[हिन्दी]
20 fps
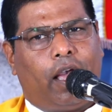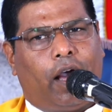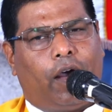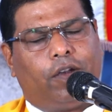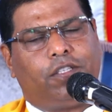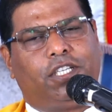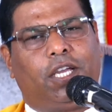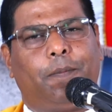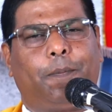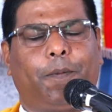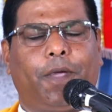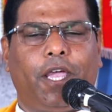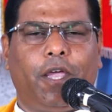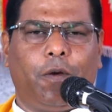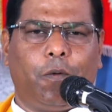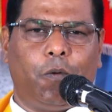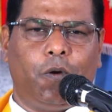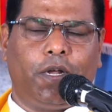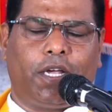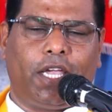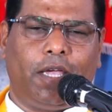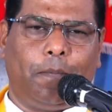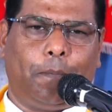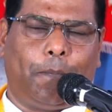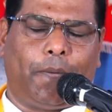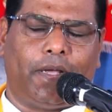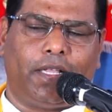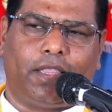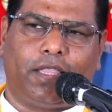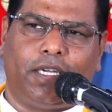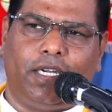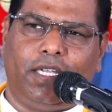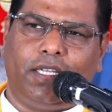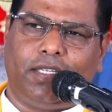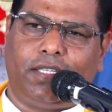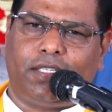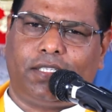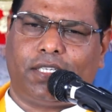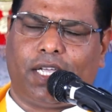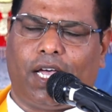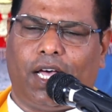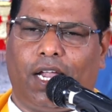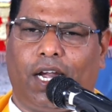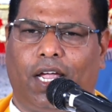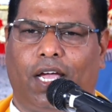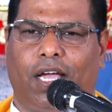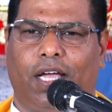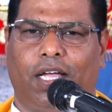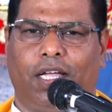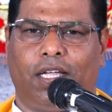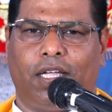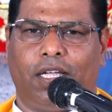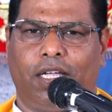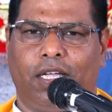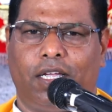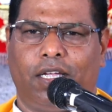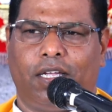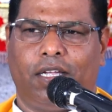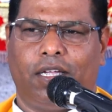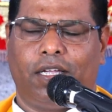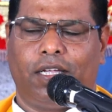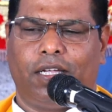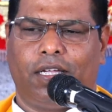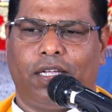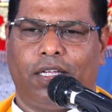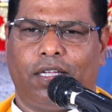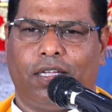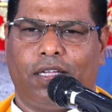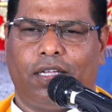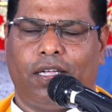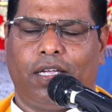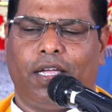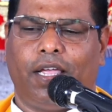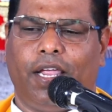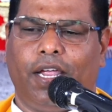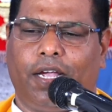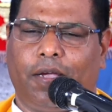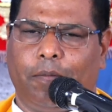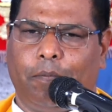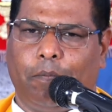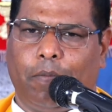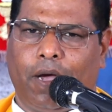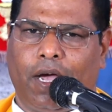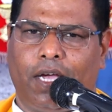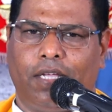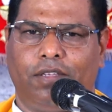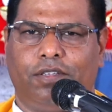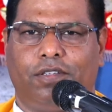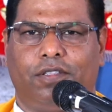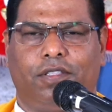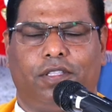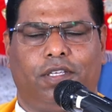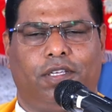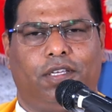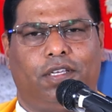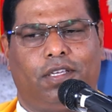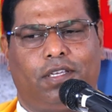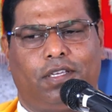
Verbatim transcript: और जबकि उनकी पत्नी सारा एक भांज थी